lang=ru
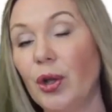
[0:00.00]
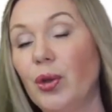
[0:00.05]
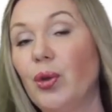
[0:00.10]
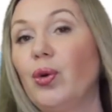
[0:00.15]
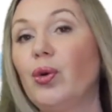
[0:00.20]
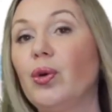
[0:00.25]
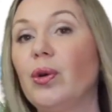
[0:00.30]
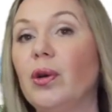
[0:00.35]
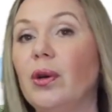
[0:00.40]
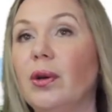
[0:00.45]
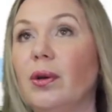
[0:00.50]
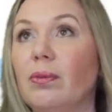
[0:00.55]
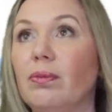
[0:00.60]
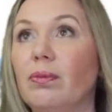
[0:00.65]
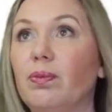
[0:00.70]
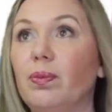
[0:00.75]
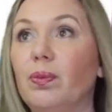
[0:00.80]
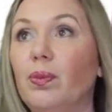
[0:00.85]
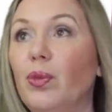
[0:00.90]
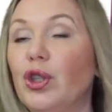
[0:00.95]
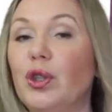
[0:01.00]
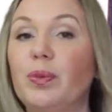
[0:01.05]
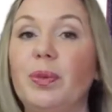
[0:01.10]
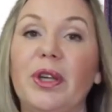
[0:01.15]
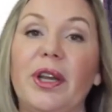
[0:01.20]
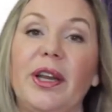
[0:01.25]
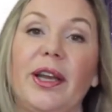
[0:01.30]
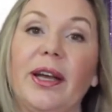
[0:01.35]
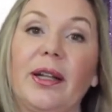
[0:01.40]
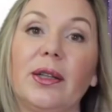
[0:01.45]
Ну, может
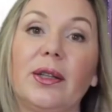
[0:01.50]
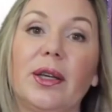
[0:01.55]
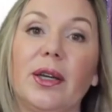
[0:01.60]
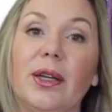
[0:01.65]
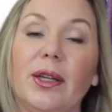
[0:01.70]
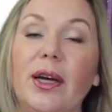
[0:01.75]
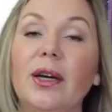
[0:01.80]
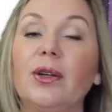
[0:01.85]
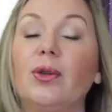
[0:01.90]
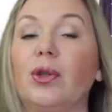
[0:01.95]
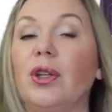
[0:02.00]
быть, риэлторы, да,